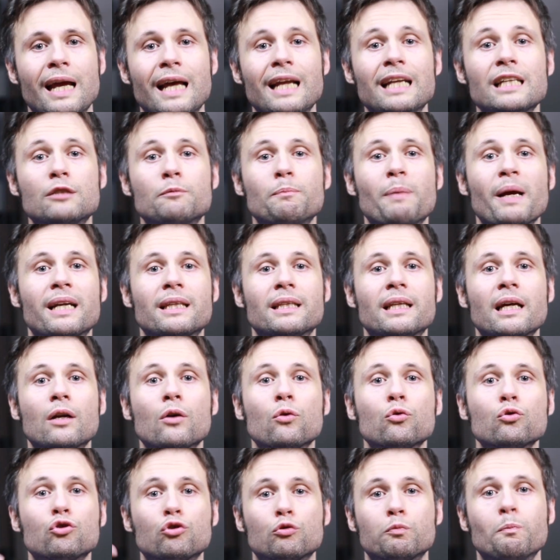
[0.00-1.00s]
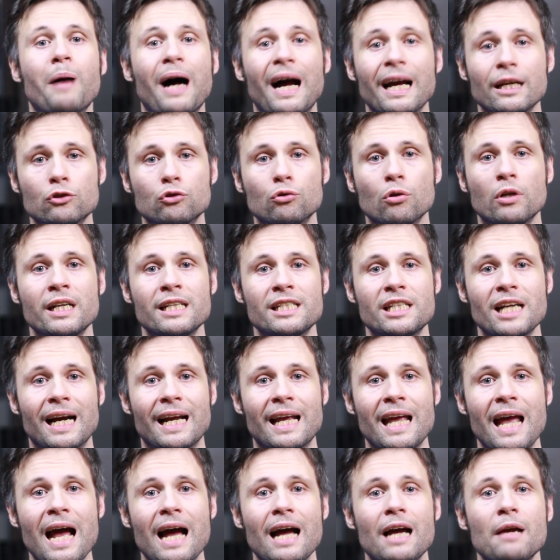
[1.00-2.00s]
Eles perderam os pais durante a
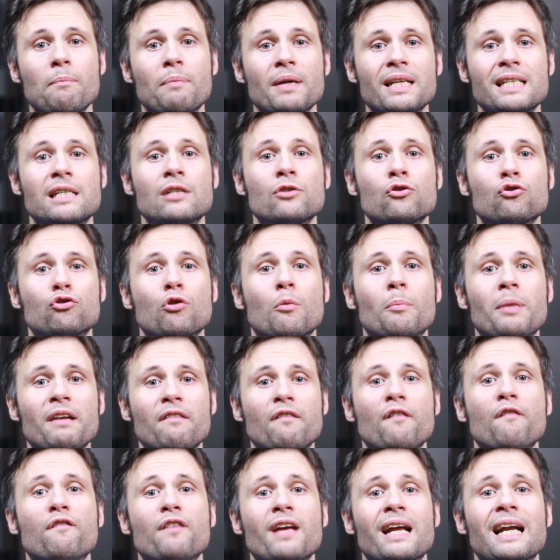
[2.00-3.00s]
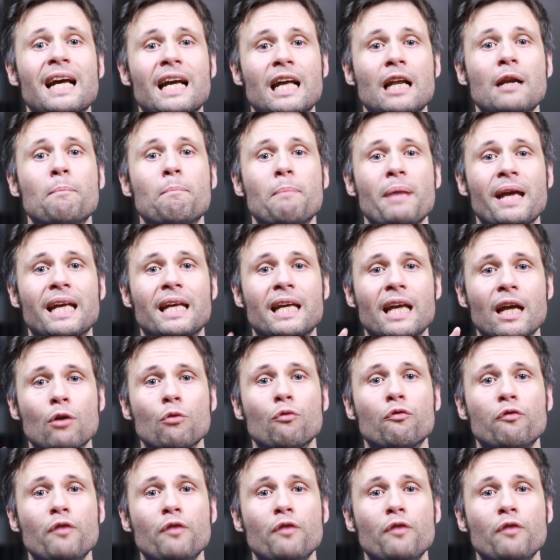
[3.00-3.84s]
guerra e precisam sobreviver naquele pequeno